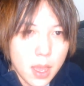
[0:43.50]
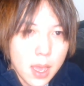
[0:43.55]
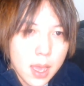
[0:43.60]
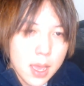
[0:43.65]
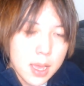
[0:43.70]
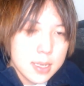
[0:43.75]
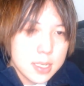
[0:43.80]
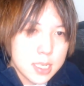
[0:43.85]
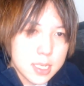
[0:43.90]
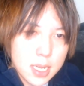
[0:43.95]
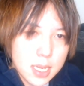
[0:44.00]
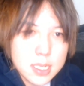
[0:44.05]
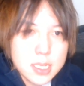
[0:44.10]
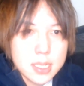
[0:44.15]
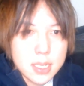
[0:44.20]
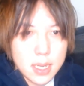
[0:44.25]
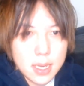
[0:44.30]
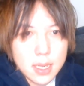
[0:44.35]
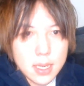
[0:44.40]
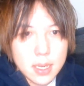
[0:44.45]
しか
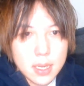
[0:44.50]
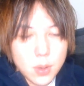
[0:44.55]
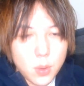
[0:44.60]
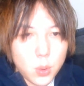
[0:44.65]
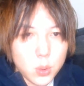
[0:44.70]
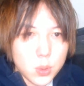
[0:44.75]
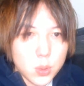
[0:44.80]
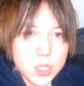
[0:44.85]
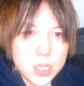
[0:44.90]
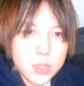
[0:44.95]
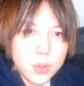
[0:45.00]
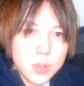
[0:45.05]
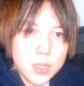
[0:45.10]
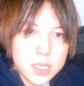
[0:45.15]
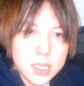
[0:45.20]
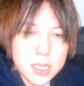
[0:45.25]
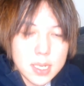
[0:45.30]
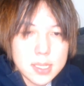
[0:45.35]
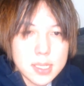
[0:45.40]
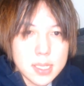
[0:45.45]
しね今年の
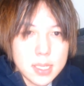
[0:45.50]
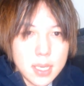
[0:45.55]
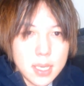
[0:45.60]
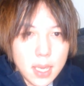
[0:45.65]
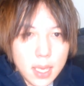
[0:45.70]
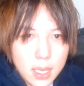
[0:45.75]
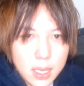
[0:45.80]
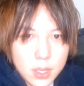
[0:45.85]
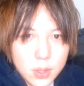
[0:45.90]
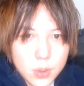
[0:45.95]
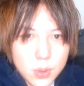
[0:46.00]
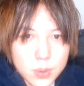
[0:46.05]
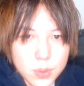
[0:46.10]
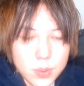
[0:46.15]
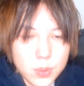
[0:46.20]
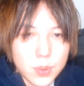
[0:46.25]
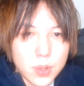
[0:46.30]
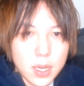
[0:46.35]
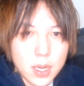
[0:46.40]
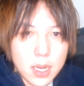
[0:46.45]
1月にエイト
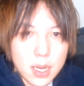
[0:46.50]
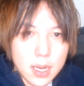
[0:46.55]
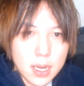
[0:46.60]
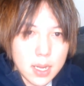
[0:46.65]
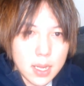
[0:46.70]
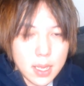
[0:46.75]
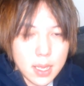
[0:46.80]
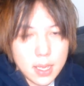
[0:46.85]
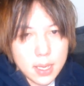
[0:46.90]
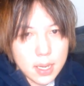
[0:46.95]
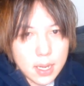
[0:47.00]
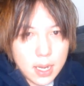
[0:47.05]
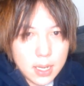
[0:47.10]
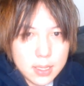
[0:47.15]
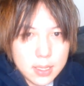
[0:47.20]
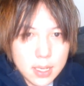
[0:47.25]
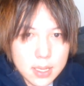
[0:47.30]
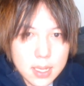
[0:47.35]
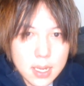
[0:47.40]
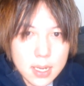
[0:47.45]
君が、え
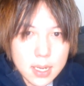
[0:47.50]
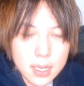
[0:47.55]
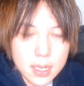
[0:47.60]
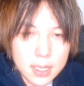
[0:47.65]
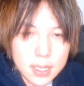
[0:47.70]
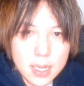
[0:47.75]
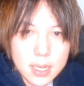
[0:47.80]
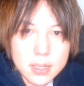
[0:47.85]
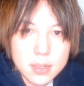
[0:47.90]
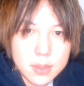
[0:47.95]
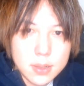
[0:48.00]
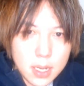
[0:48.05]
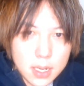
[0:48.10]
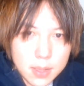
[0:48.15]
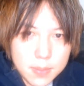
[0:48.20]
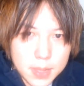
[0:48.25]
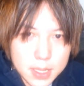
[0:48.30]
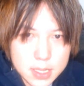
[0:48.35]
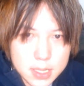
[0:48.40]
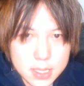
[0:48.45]
カナタがいなくな
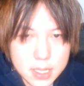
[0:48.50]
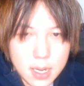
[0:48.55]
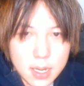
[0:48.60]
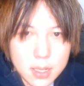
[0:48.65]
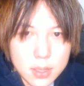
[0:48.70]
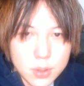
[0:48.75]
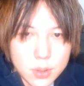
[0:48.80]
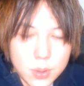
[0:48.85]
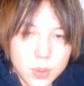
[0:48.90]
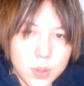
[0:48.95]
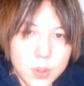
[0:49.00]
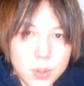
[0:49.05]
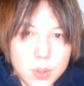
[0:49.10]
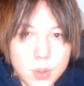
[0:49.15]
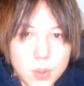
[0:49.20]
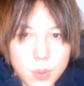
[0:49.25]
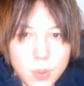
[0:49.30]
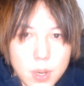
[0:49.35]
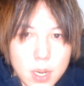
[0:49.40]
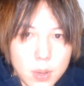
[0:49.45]
りましたという
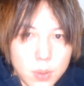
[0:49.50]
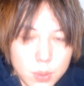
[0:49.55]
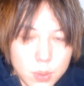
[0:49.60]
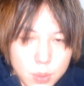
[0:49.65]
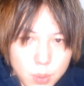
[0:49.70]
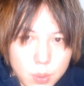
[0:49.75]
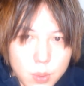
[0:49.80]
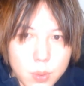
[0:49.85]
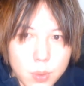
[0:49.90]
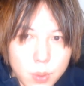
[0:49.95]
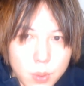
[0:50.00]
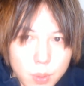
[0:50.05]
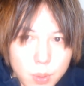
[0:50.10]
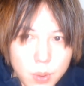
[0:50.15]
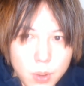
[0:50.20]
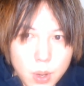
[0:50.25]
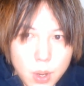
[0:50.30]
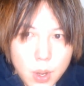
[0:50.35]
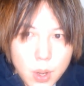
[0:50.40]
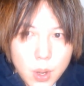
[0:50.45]
動画を投稿
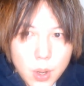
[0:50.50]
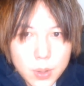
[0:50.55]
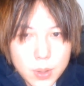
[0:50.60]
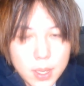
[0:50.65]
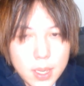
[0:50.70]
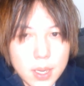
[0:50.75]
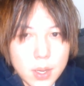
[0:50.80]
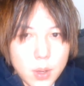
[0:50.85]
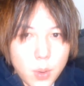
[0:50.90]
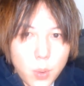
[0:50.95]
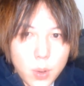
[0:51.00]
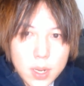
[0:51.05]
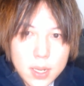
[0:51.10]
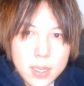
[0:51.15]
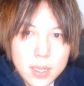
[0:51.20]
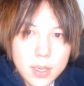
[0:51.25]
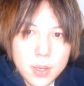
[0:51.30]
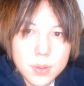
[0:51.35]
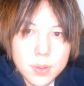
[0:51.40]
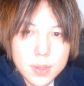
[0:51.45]
でこれ
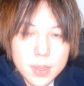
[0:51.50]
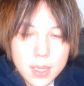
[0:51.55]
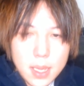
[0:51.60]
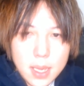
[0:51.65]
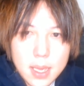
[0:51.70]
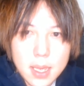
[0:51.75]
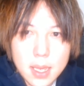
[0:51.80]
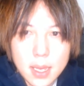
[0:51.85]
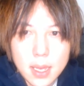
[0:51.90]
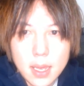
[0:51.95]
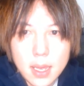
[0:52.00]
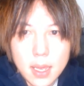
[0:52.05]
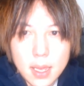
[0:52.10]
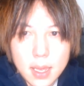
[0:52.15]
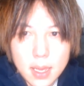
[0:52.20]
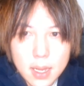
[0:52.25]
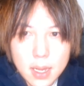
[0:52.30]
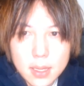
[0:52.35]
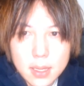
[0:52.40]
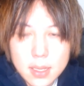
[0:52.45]
によって、
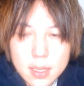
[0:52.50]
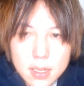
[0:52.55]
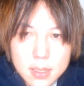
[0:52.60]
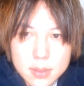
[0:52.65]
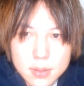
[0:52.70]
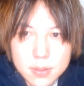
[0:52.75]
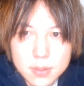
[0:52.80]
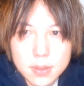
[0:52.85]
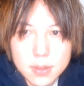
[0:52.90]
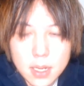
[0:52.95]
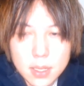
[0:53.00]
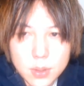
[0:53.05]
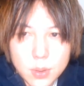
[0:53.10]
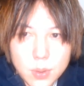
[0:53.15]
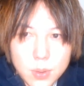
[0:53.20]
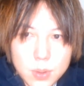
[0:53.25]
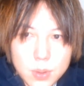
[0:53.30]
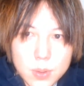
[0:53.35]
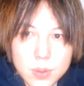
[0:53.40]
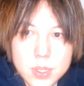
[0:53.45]
えカナダ君が
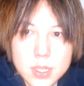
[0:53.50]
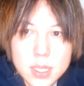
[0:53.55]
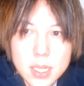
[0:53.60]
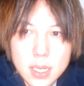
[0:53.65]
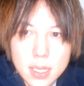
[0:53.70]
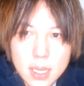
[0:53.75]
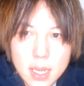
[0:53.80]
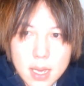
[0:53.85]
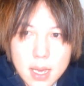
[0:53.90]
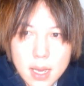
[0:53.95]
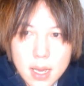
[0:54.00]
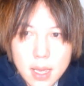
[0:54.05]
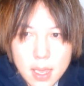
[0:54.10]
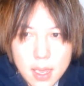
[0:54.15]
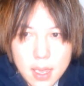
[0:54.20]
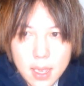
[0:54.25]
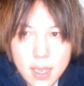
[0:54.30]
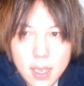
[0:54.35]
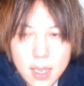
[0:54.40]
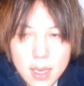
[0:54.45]
同居していた、
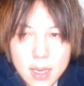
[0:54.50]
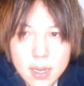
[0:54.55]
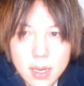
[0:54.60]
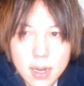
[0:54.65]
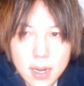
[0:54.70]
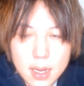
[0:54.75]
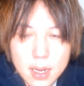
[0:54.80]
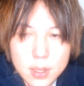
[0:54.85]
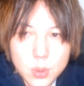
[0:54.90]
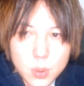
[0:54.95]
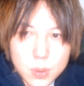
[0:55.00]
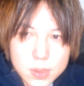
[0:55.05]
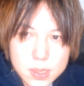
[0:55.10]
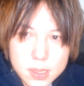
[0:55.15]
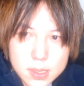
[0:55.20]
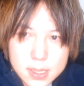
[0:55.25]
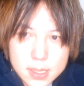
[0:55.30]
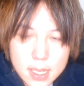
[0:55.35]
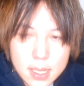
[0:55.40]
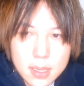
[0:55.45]
え部屋から
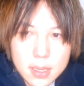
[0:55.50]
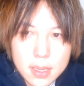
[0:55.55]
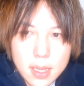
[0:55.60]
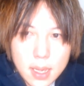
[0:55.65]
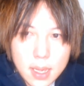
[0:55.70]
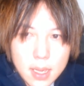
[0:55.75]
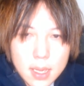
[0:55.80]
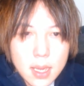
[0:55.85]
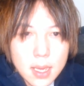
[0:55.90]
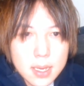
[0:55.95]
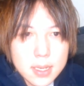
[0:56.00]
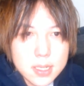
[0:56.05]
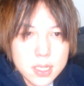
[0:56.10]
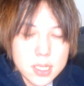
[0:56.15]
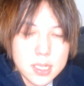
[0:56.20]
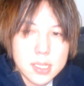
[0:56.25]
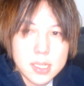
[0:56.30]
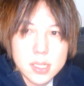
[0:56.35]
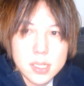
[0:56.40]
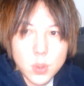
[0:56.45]
突然ね
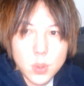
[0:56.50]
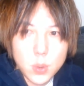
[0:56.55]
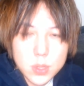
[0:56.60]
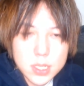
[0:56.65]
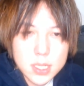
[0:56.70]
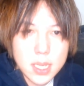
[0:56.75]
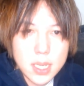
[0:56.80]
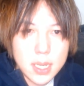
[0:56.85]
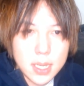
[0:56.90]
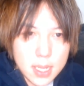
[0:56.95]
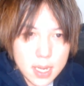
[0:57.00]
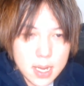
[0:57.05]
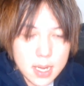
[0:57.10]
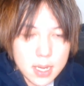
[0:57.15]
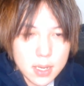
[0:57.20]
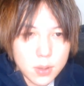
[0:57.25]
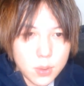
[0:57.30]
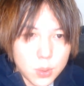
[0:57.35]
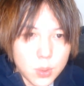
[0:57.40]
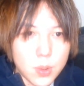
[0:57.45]
失踪してい
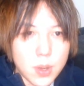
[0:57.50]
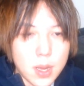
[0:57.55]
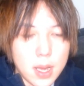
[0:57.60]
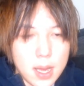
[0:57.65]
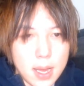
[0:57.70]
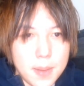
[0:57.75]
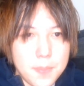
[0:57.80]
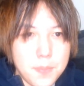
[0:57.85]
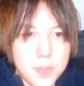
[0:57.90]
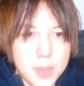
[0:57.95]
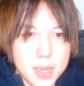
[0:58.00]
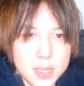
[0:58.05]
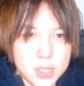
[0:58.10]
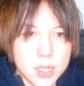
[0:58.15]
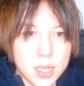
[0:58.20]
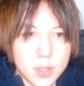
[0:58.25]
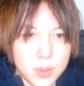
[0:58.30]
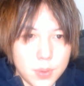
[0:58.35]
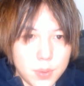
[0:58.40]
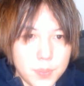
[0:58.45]
たことが判明し
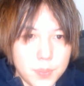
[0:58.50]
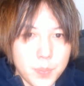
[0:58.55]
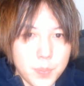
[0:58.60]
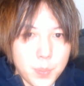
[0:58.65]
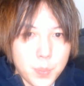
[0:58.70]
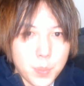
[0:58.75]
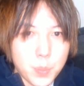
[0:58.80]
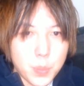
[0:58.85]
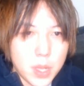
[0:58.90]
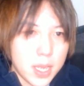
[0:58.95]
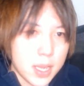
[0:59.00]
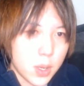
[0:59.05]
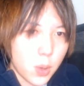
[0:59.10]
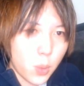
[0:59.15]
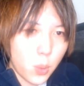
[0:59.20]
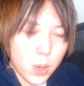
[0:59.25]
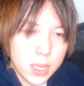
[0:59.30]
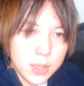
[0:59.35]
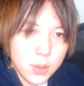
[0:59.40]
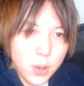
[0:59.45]
たので
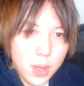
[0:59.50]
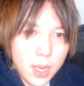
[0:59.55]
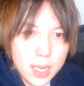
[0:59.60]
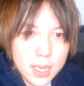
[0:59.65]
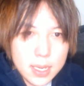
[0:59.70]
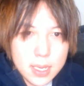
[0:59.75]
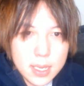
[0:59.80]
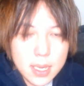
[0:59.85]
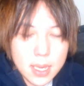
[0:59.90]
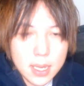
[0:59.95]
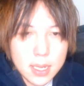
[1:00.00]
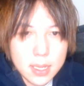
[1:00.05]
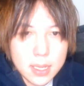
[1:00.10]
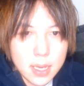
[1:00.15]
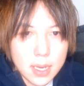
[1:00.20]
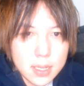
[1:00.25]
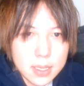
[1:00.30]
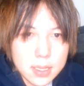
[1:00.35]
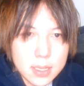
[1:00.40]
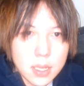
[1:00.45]
これの背景
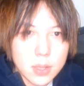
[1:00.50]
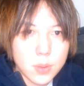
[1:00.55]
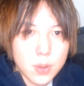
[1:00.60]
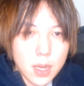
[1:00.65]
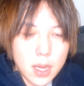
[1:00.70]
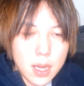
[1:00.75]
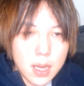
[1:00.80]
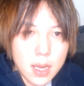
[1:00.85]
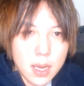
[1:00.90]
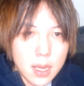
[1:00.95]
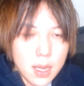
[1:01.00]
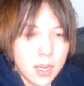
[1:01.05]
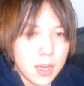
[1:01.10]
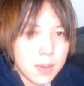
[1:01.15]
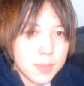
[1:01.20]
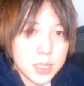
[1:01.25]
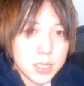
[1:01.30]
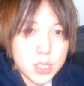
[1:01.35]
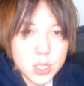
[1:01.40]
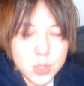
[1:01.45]
にあったのが、
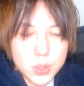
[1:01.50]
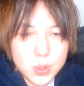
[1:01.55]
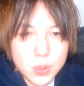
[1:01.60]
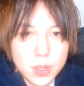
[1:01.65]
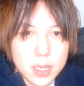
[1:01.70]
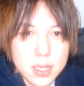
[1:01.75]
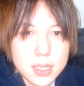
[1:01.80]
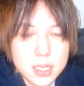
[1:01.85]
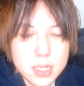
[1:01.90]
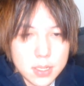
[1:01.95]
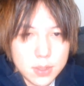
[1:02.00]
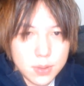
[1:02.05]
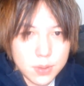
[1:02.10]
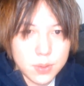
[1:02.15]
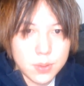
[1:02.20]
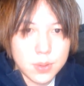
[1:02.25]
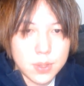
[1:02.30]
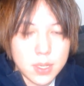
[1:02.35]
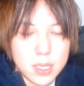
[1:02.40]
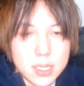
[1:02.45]
まあ、週刊誌の
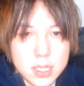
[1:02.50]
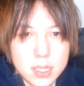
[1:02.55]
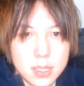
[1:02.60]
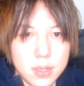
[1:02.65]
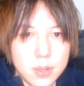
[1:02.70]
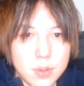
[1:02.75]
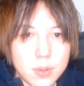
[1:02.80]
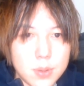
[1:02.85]
こう記事による